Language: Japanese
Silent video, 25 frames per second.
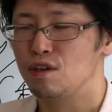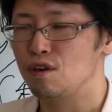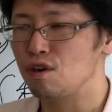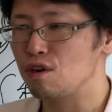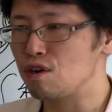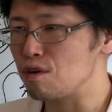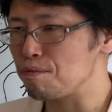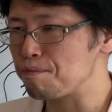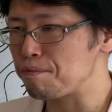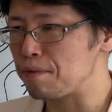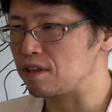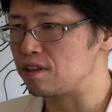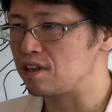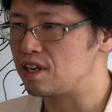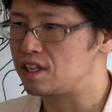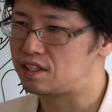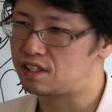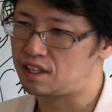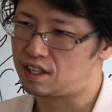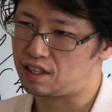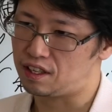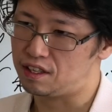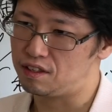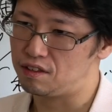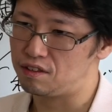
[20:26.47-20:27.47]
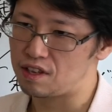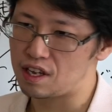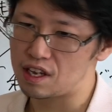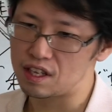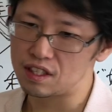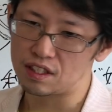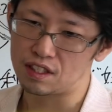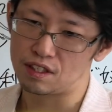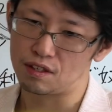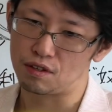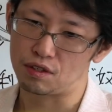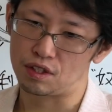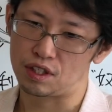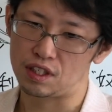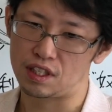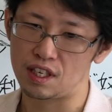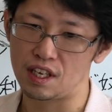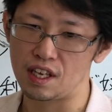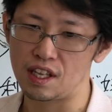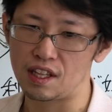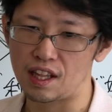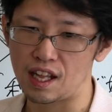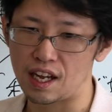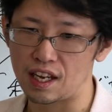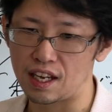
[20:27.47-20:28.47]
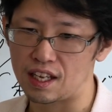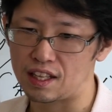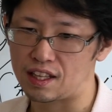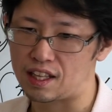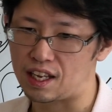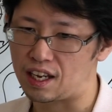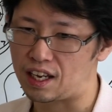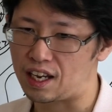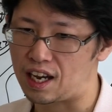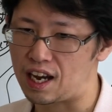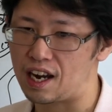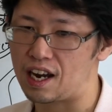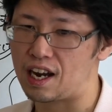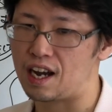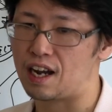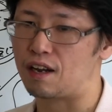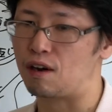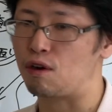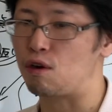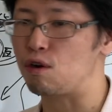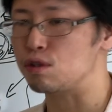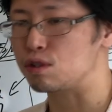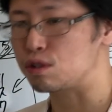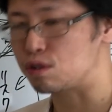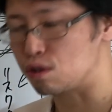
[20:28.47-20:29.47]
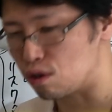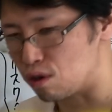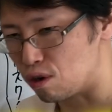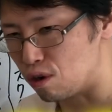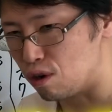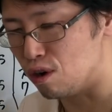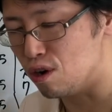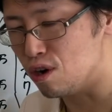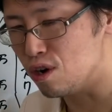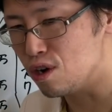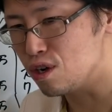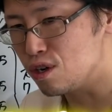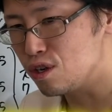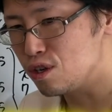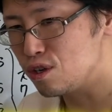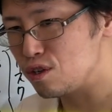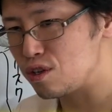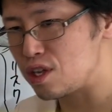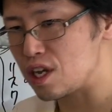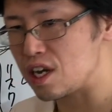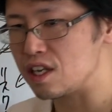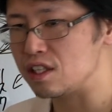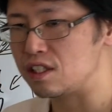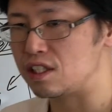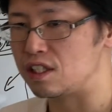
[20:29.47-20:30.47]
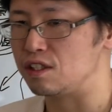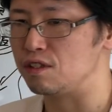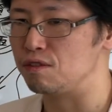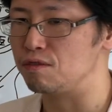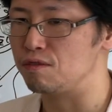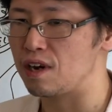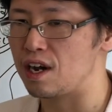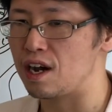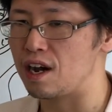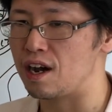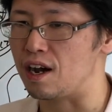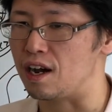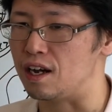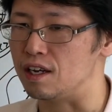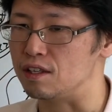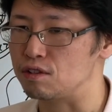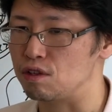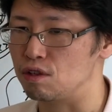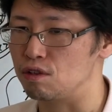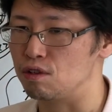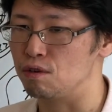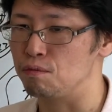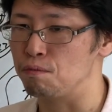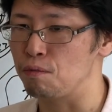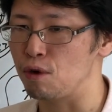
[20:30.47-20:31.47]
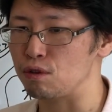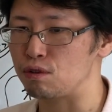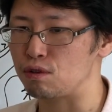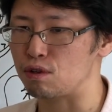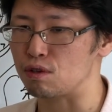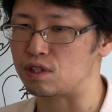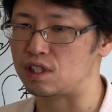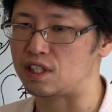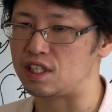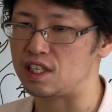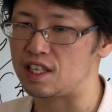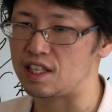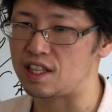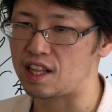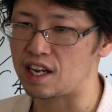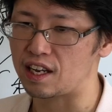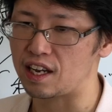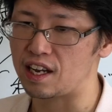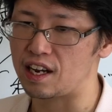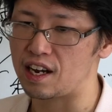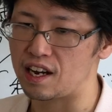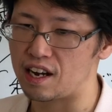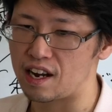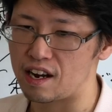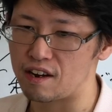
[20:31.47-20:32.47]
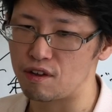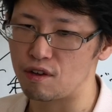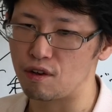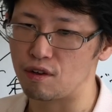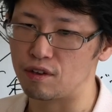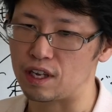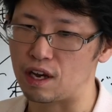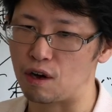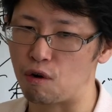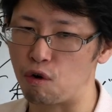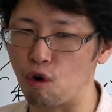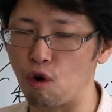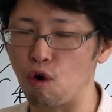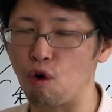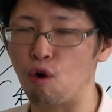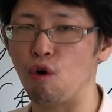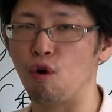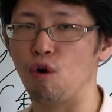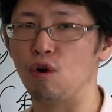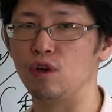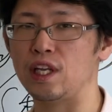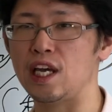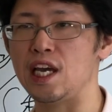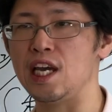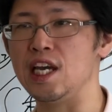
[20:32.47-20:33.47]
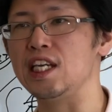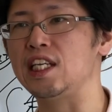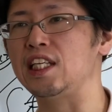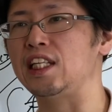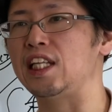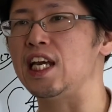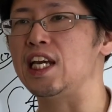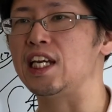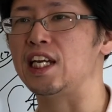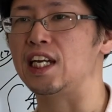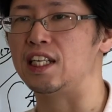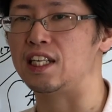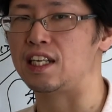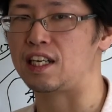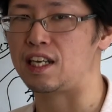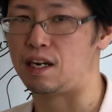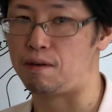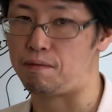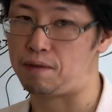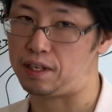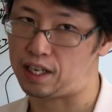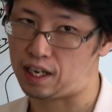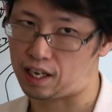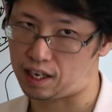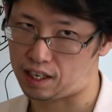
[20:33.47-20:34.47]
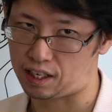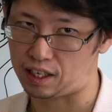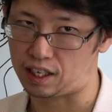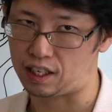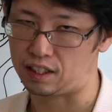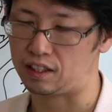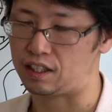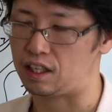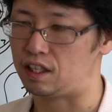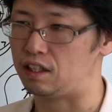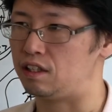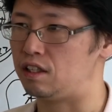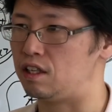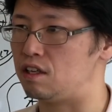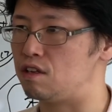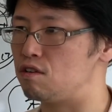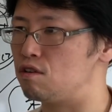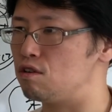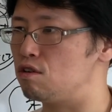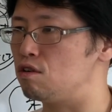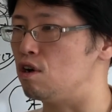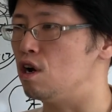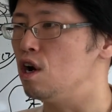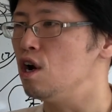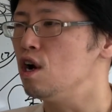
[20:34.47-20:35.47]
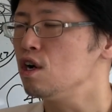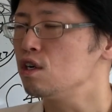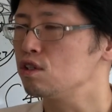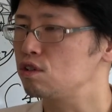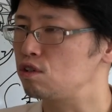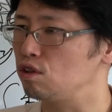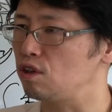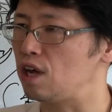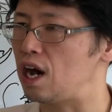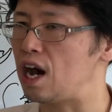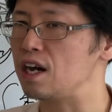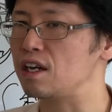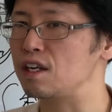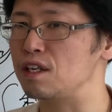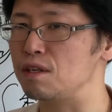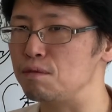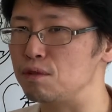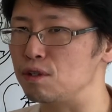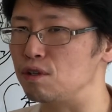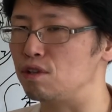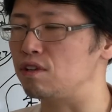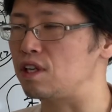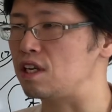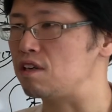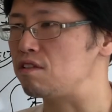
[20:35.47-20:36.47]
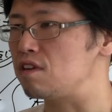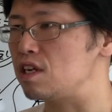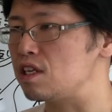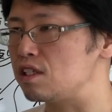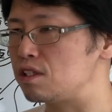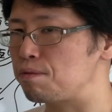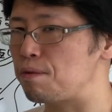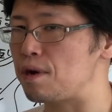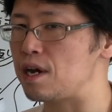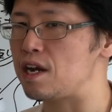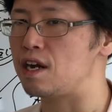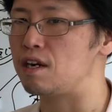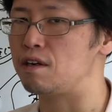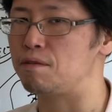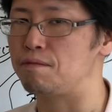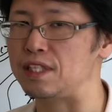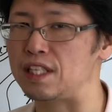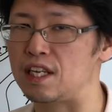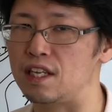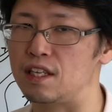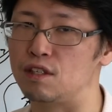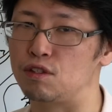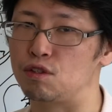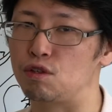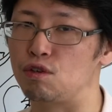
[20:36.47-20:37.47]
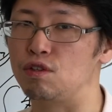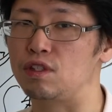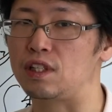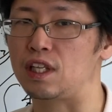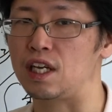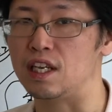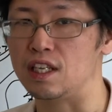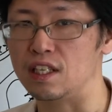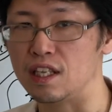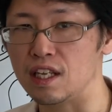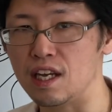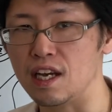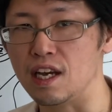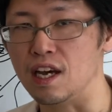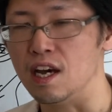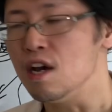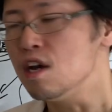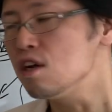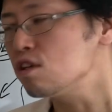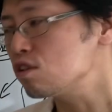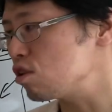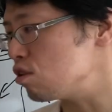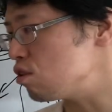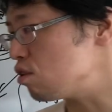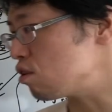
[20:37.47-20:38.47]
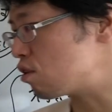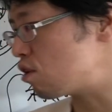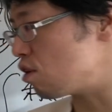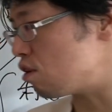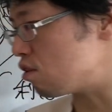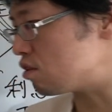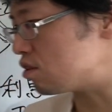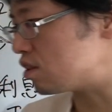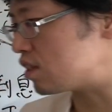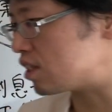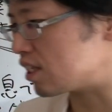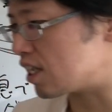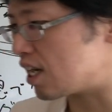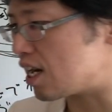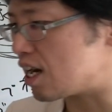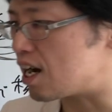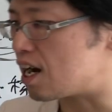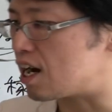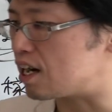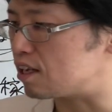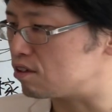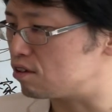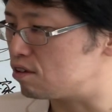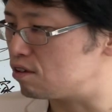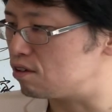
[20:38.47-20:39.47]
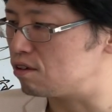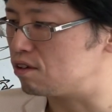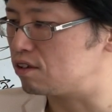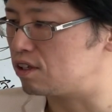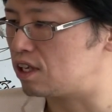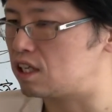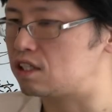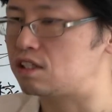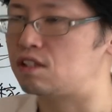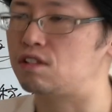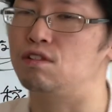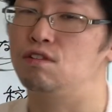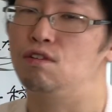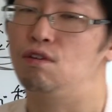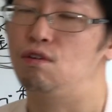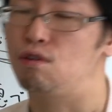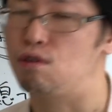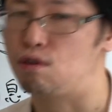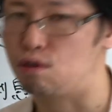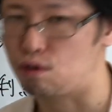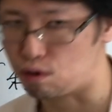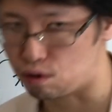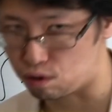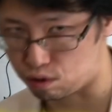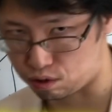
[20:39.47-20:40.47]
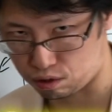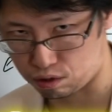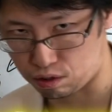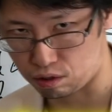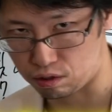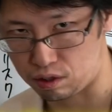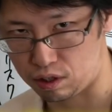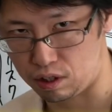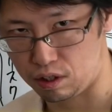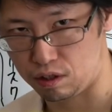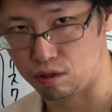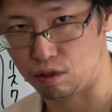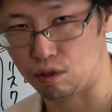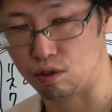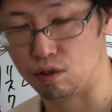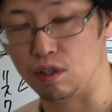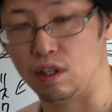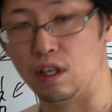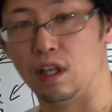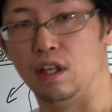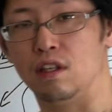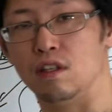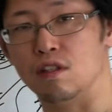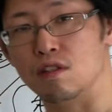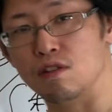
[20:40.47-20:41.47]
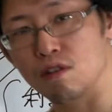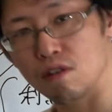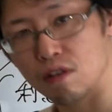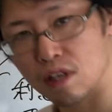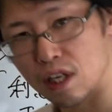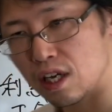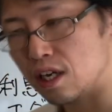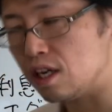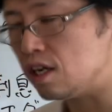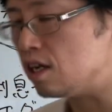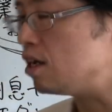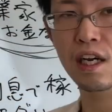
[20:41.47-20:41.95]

ヨーロッパの奴らがユダヤ人を虐げたからこそ、ユダヤ人は、もっと虐げられるような方法で生きていかなければならなかったっていう、その悪夢のデフレスパイラルみたいな状態で、その極地が、ナチスのホロコーストっていうことなんですよね。